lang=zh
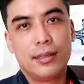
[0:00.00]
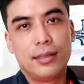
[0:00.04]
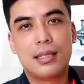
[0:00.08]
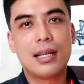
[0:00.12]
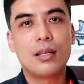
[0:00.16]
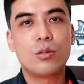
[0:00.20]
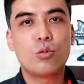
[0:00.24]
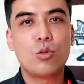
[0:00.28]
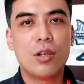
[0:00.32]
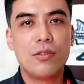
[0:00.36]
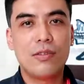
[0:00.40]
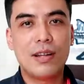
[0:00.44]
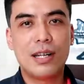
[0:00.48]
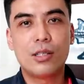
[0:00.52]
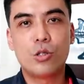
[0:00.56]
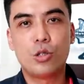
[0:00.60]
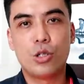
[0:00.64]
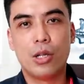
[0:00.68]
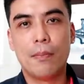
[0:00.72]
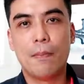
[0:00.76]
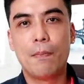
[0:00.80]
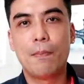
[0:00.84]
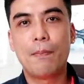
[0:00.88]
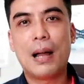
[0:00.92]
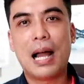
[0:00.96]
当对方
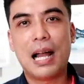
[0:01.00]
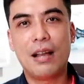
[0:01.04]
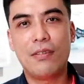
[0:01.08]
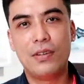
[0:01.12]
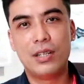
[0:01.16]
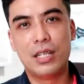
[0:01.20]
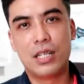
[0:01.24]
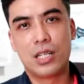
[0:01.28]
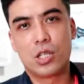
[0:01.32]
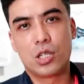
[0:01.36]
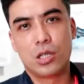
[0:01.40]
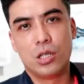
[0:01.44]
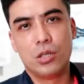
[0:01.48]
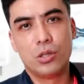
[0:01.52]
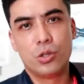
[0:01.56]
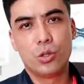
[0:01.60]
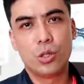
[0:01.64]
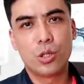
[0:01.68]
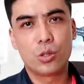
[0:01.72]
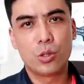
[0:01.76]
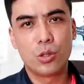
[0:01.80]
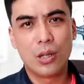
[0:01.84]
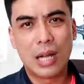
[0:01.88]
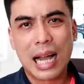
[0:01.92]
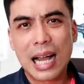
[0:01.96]
选八分的时候，你
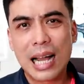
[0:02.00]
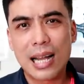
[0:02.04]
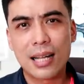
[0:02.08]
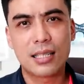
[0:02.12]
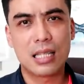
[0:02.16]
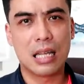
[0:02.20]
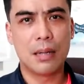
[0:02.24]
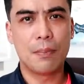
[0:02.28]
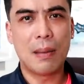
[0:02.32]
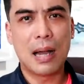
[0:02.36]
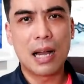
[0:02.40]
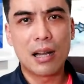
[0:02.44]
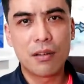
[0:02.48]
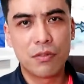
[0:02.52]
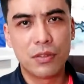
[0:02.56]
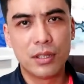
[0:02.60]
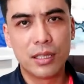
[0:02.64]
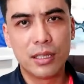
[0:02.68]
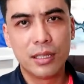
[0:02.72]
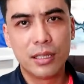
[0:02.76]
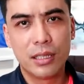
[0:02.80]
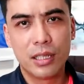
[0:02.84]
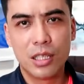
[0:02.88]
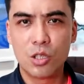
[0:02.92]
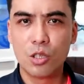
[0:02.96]
就说啊，才八
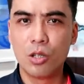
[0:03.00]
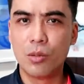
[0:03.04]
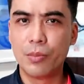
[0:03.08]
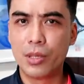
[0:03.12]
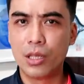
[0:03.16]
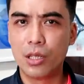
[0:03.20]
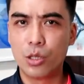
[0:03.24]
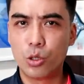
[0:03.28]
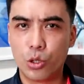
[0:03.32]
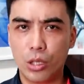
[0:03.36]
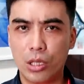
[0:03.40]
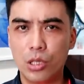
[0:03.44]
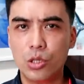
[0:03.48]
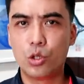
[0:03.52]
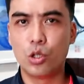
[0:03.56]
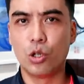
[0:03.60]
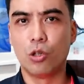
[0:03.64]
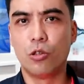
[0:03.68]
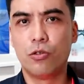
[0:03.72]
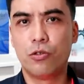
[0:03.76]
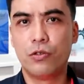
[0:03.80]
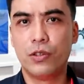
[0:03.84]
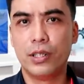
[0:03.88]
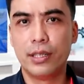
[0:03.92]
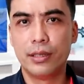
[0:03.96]
分，你怎么没有选
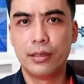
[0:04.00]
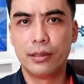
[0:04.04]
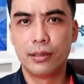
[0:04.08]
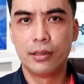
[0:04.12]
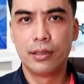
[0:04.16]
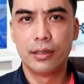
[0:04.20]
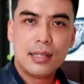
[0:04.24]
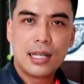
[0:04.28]
九分？